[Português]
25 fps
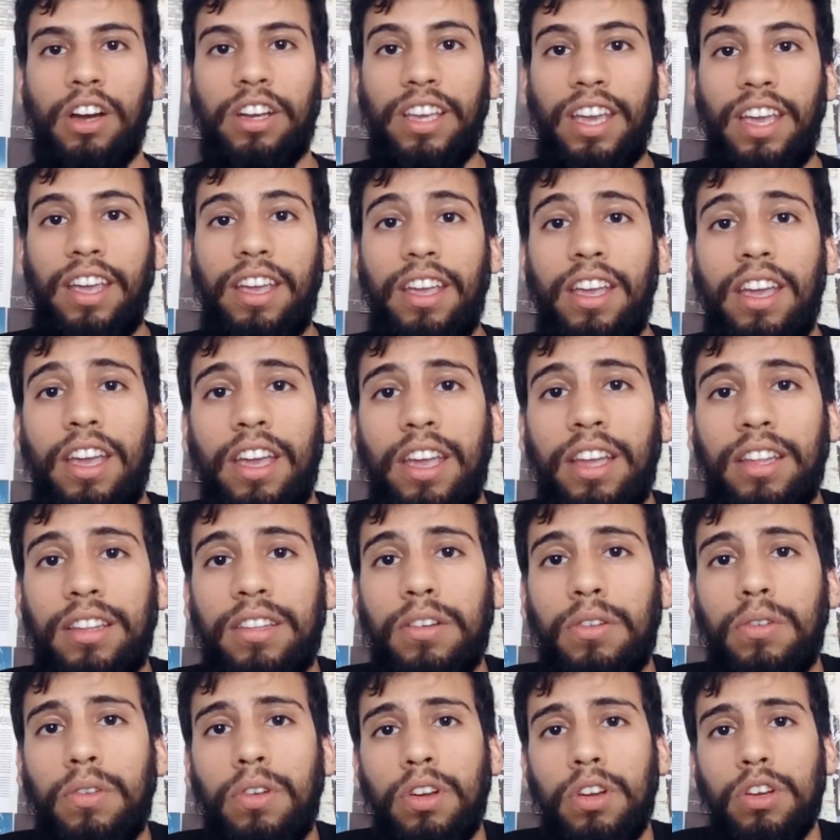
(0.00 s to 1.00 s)
Ok,
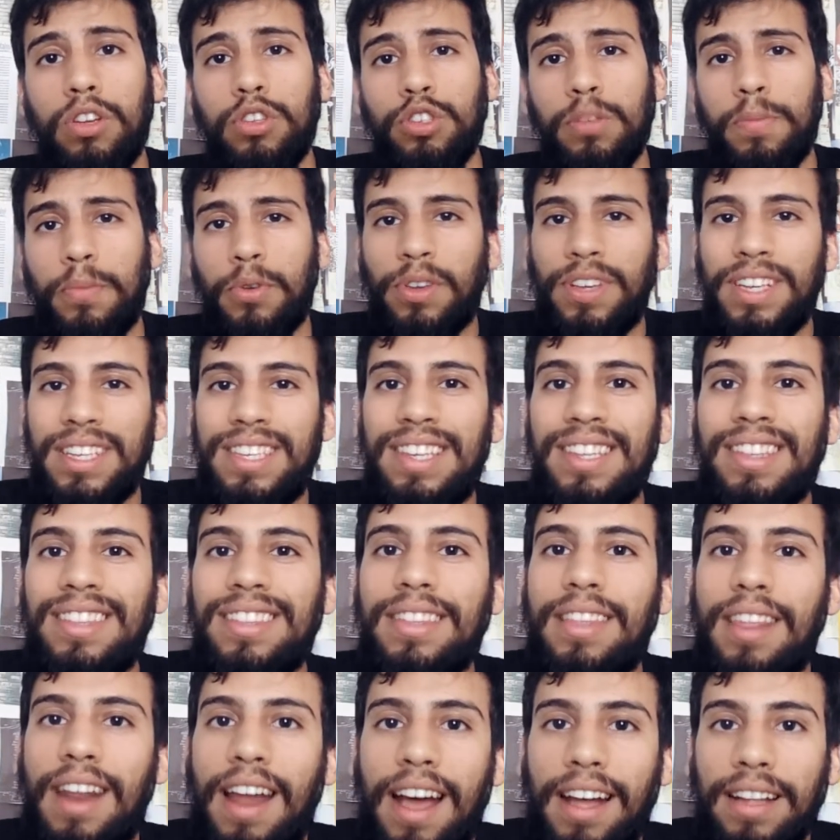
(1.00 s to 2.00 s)
então, sobre o que se
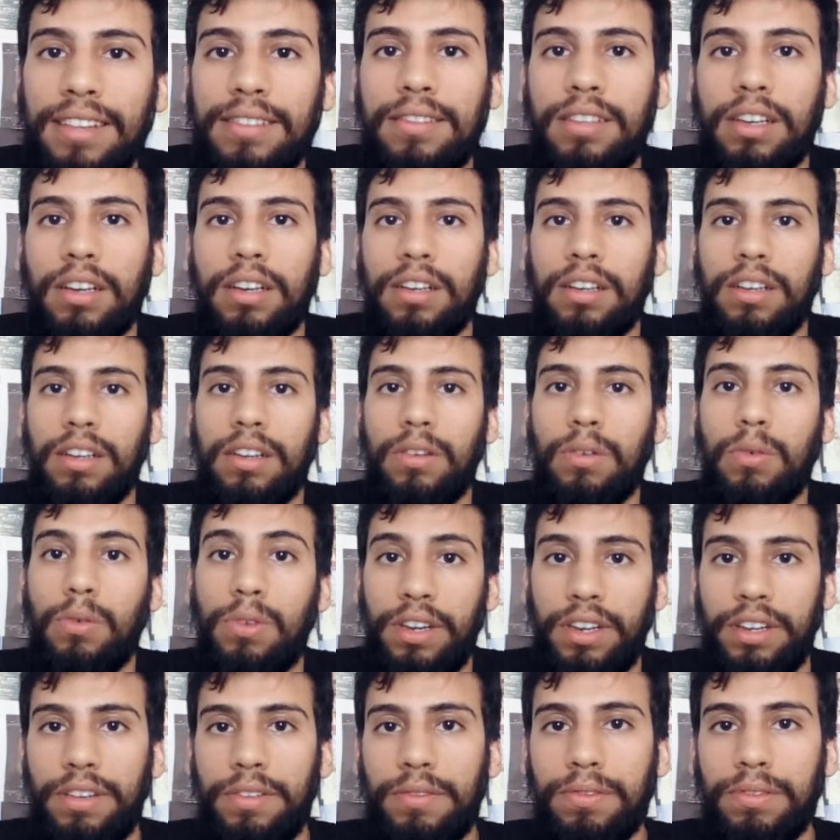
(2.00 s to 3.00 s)
trata
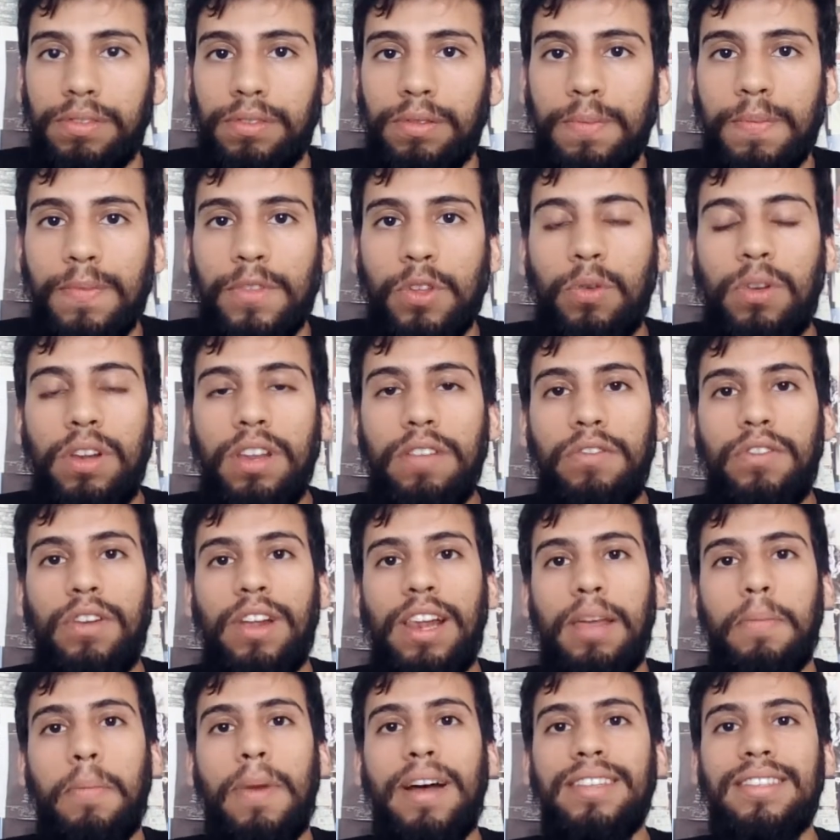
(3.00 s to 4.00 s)
o livro? O livro
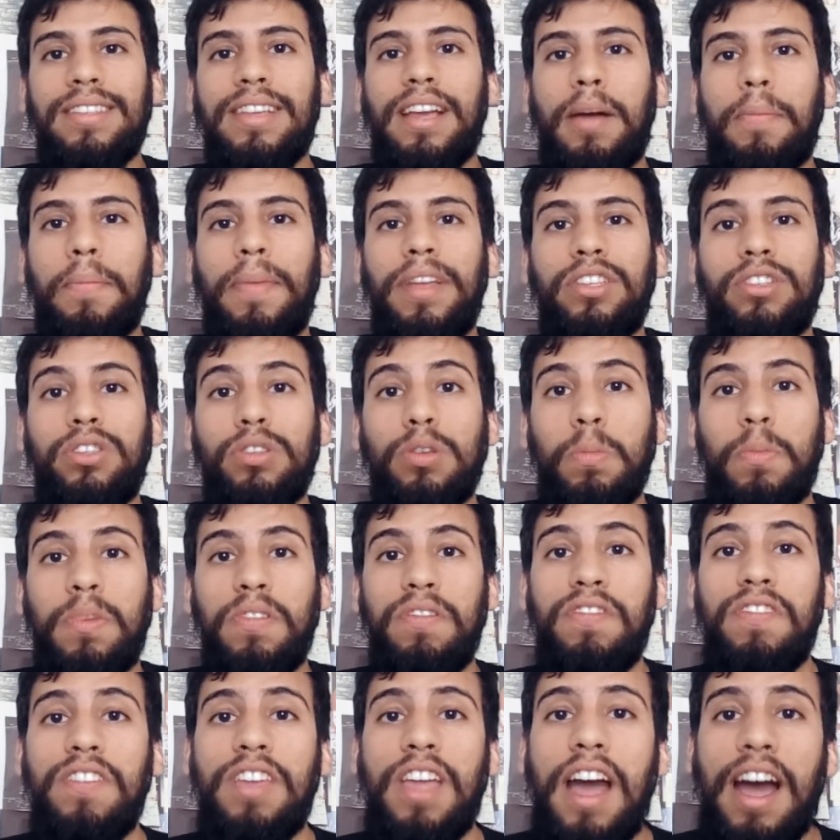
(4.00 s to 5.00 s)
ele é basicamente
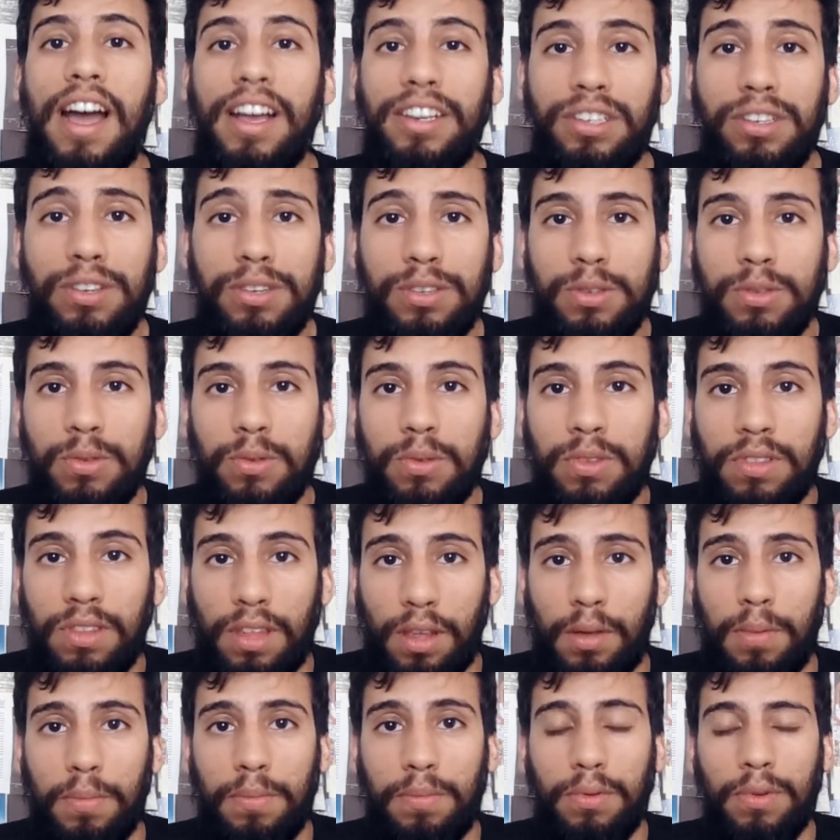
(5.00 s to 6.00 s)
sobre viagens no
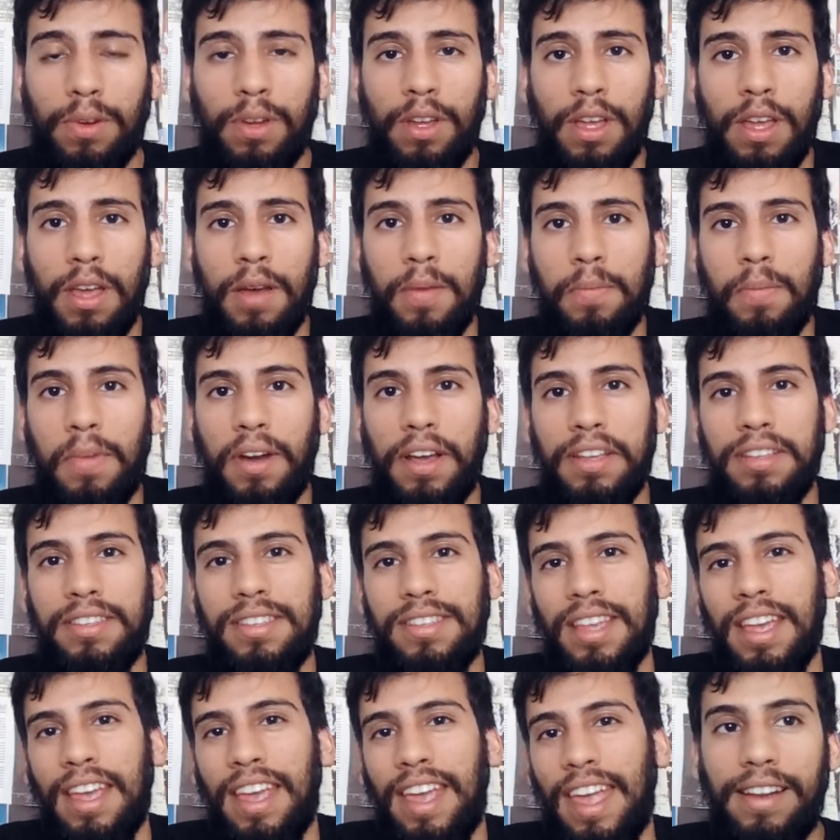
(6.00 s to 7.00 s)
tempo,
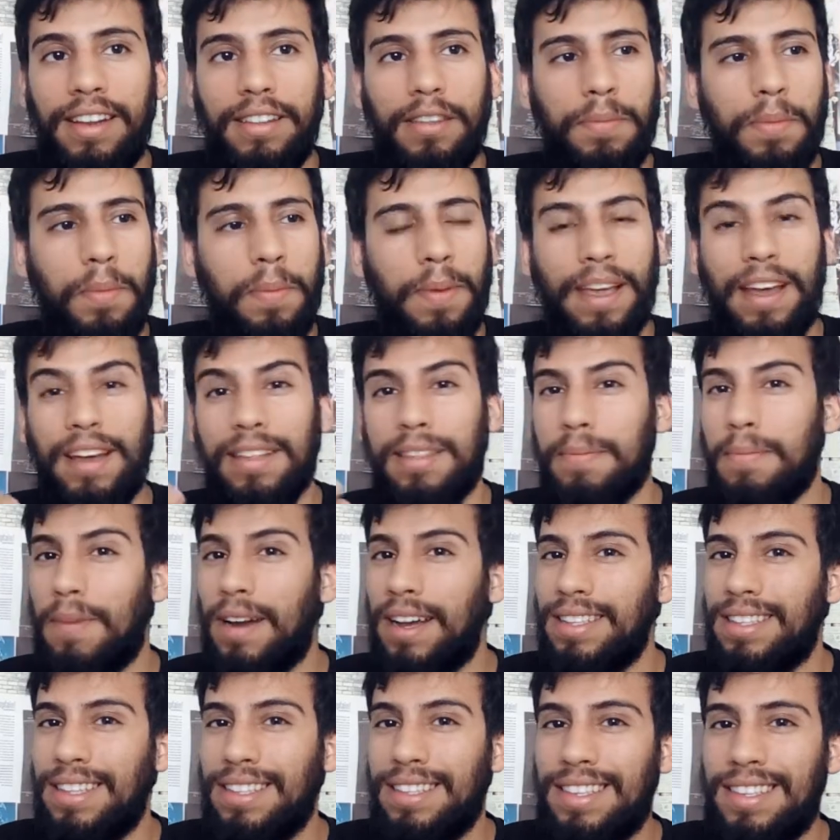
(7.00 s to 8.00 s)
mas ele tem uma pegada
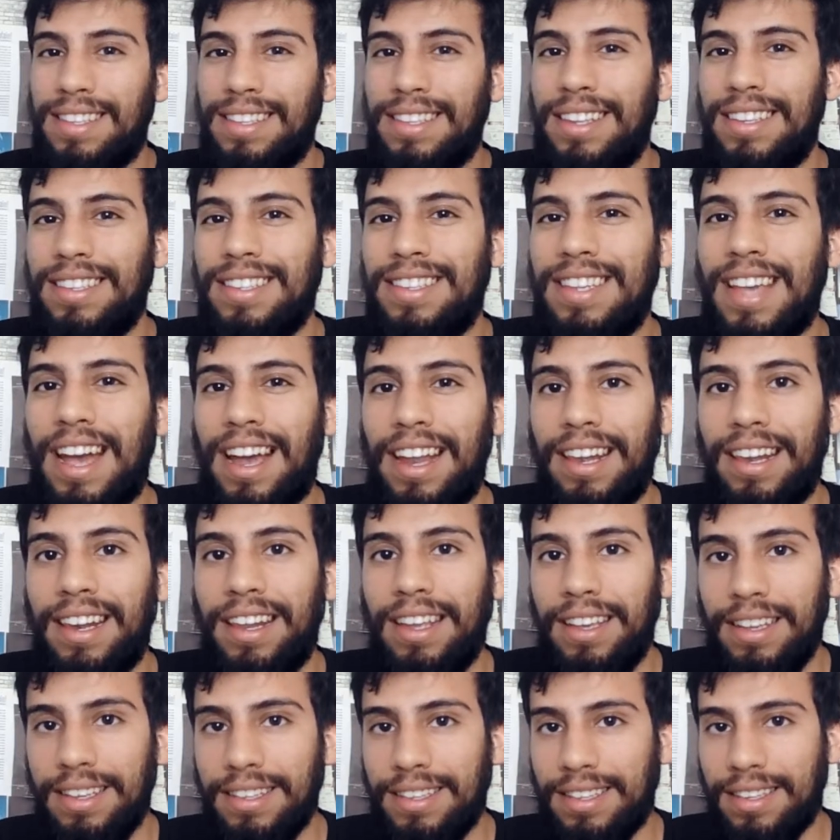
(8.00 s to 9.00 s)
mais
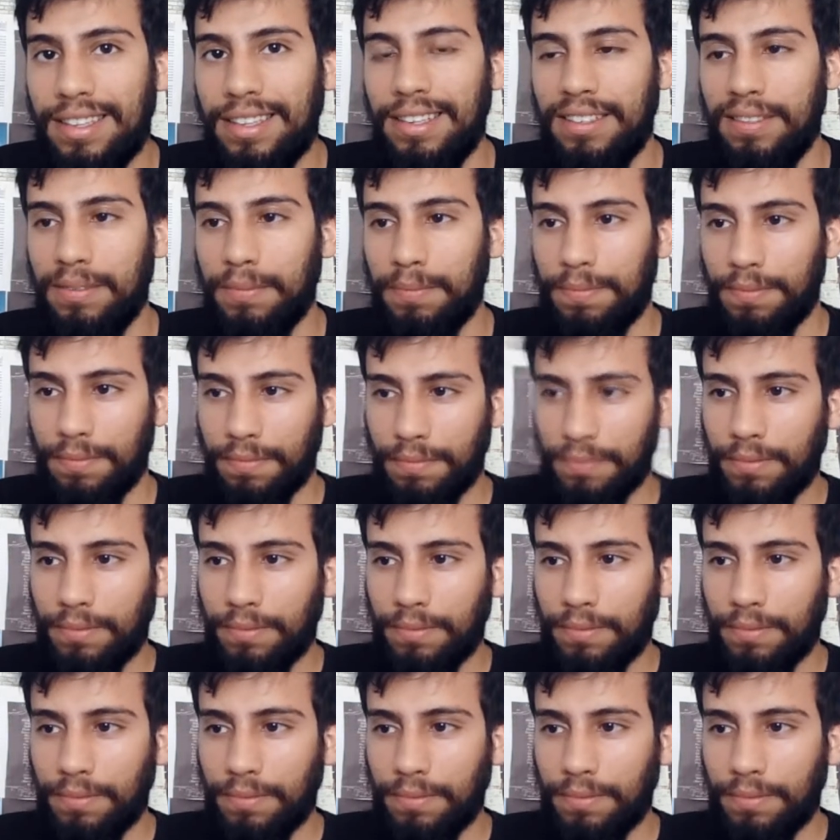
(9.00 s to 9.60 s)
existencialista